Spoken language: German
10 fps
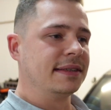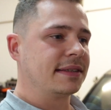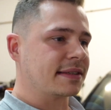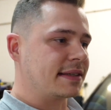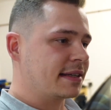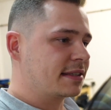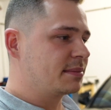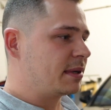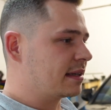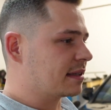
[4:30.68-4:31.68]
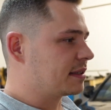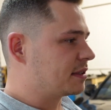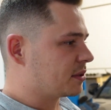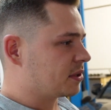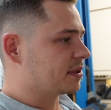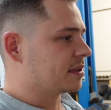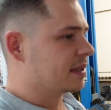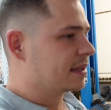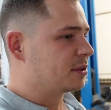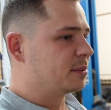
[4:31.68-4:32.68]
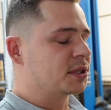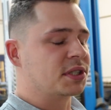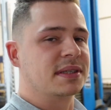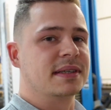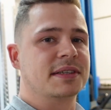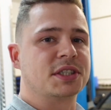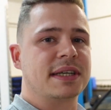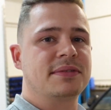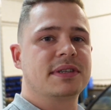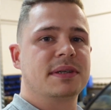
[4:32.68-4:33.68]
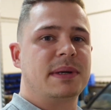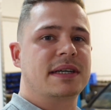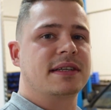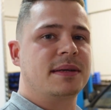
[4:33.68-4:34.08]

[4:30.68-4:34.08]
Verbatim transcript: nicht das erste Mal, dass ich solche komischen Geschäfte gemacht